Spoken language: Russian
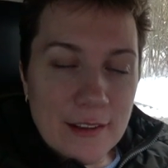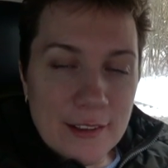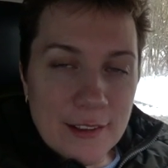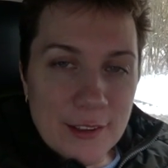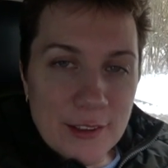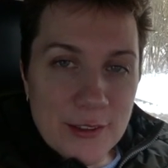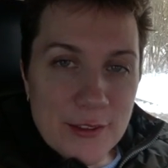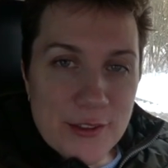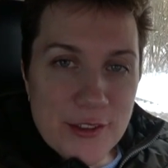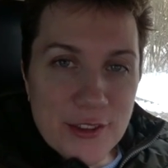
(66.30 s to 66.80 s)

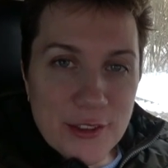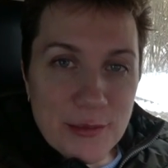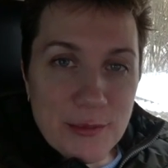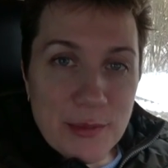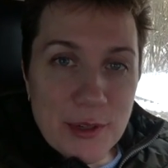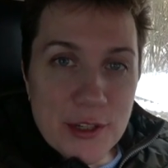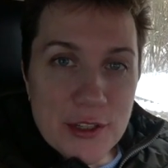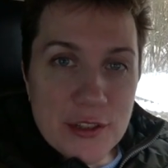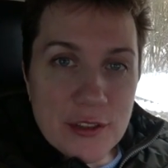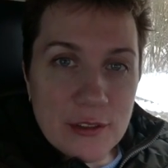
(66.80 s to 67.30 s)
Ну что,
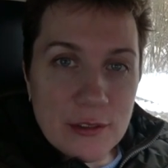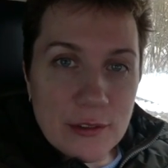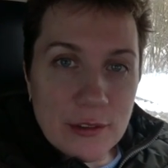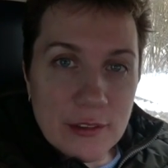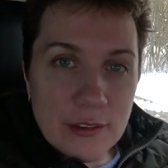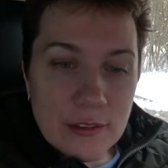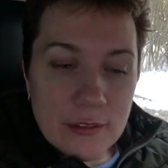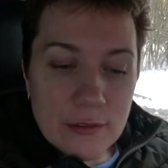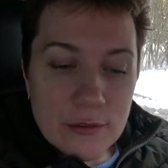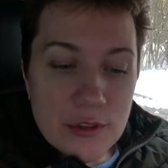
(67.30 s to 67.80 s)
прошло
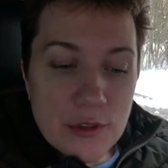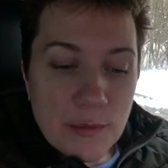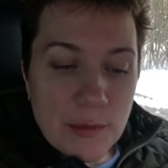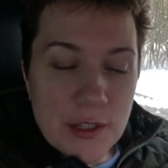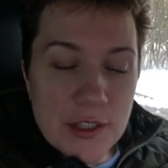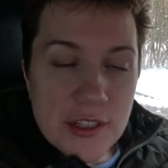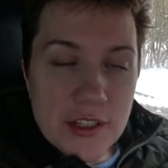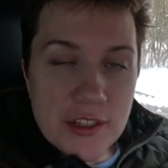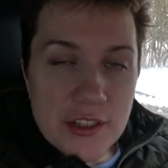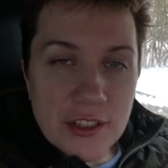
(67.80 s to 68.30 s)
уже
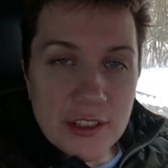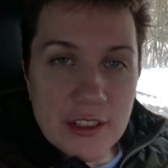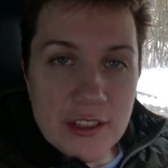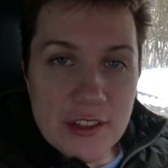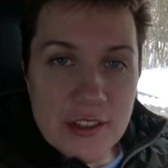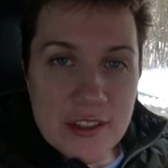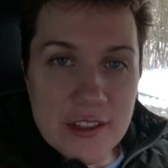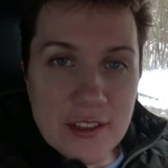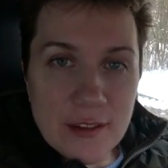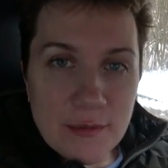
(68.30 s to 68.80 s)
почти 4
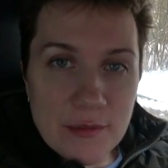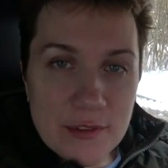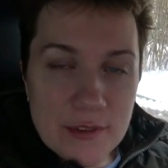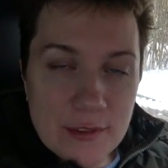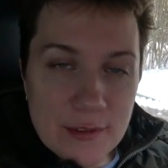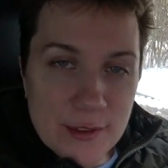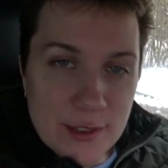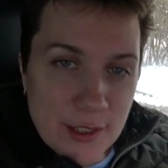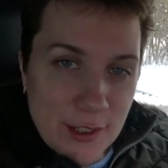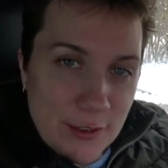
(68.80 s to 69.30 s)
часа
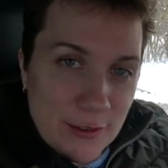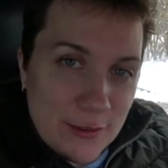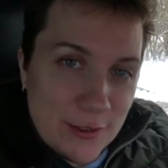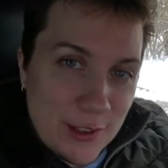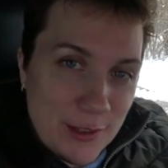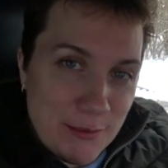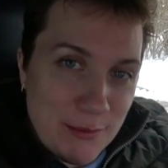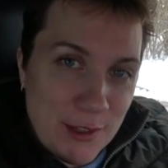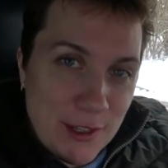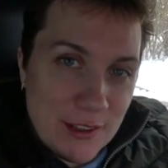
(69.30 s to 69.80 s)
после
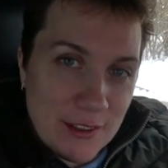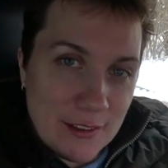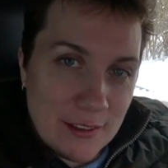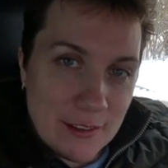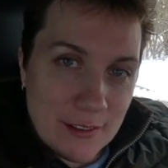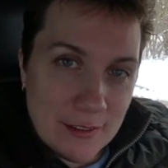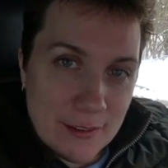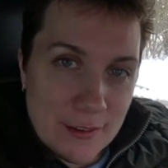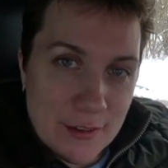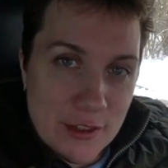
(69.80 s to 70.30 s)
установки мне
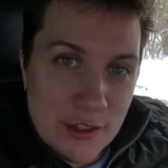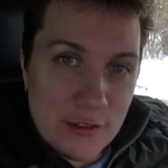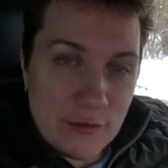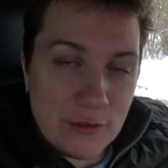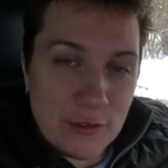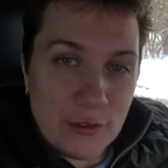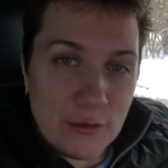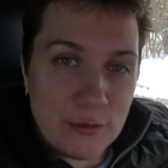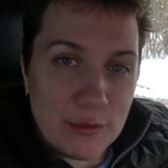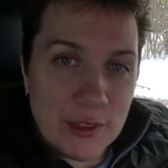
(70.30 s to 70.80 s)

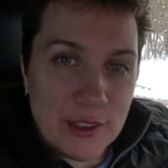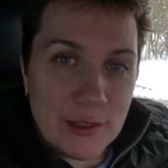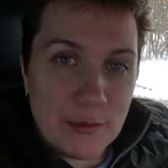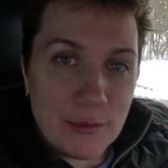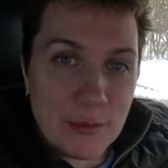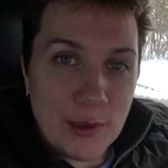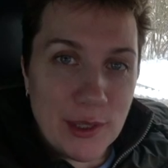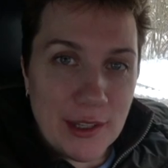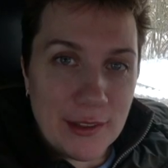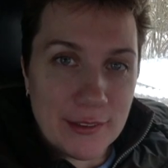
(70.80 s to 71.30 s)
штифтов под
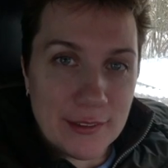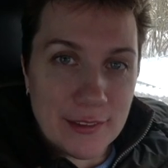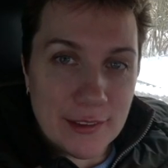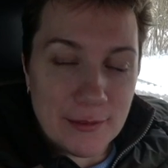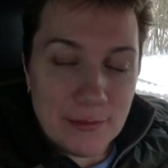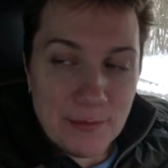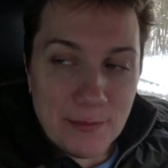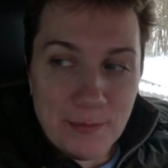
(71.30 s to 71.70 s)
импланты.